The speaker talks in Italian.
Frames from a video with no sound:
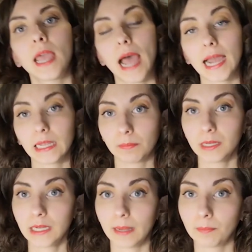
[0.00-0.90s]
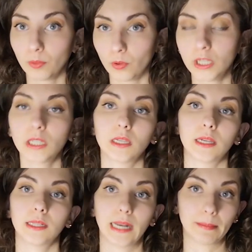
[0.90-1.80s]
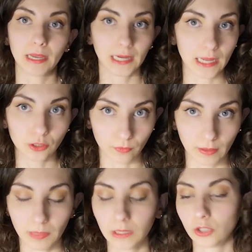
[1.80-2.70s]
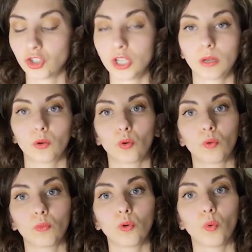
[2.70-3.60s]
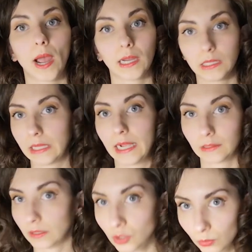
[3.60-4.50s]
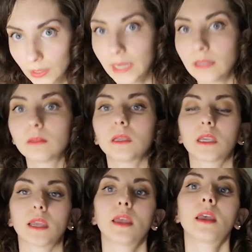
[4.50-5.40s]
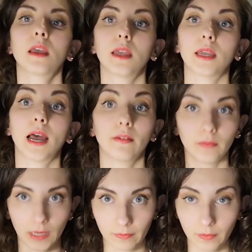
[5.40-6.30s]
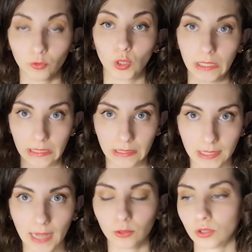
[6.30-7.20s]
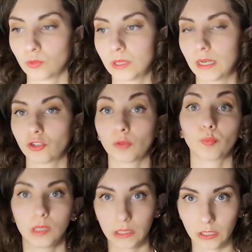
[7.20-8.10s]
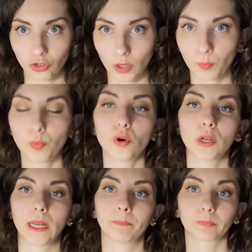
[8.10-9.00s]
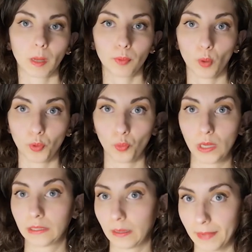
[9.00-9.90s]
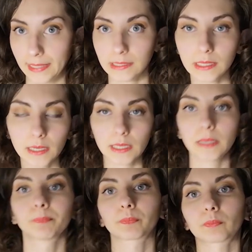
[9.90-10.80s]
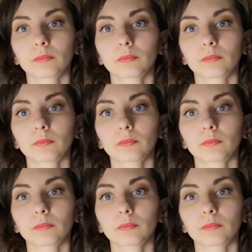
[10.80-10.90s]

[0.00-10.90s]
anche perché poi eh, nella mia classe ovviamente c'erano comunque anche degli altri studenti che eh, avevano iniziato a studiare giapponese in Giappone proprio quel trimestre lì